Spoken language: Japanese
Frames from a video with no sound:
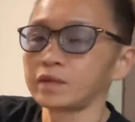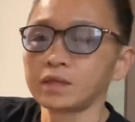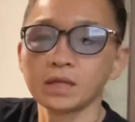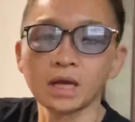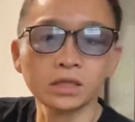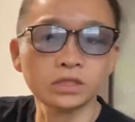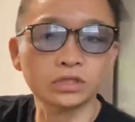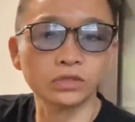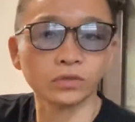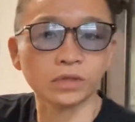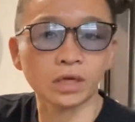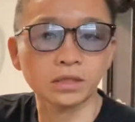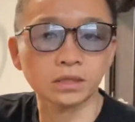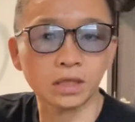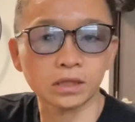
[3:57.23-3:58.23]
ナッツを
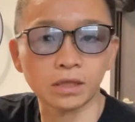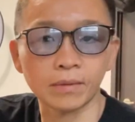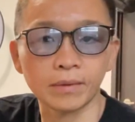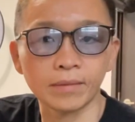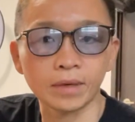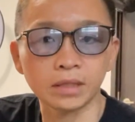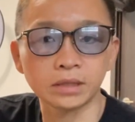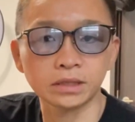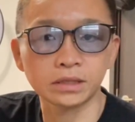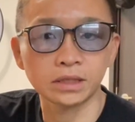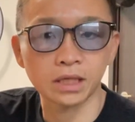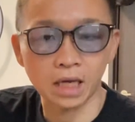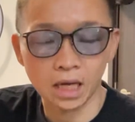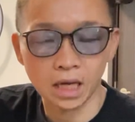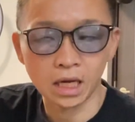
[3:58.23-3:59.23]
たくさん食べまし
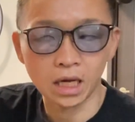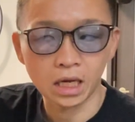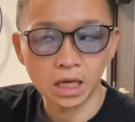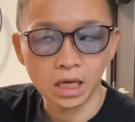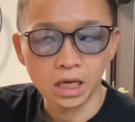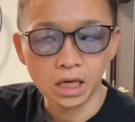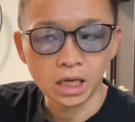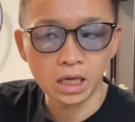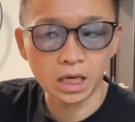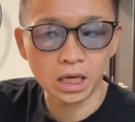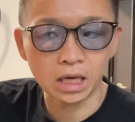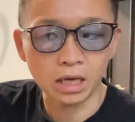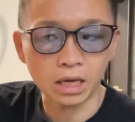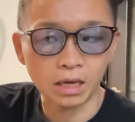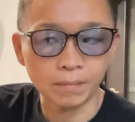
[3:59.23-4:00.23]
た。
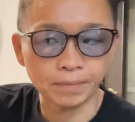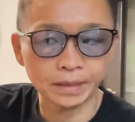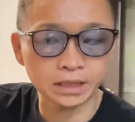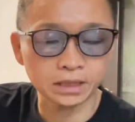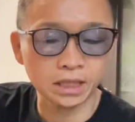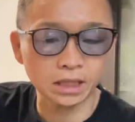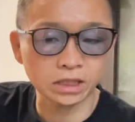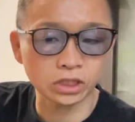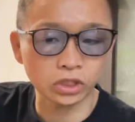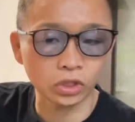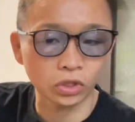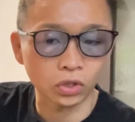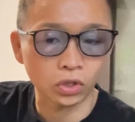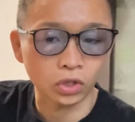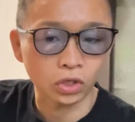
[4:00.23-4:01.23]
えー、
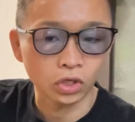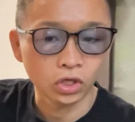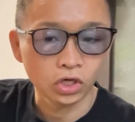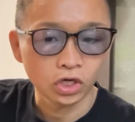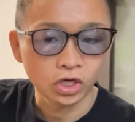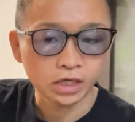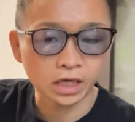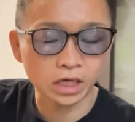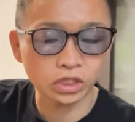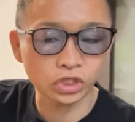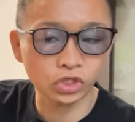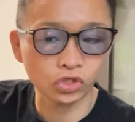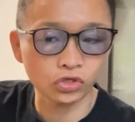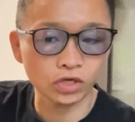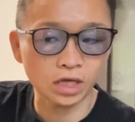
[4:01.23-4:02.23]
ピスタチオ、
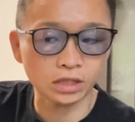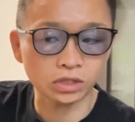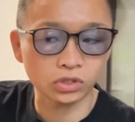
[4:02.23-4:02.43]
カシューナッ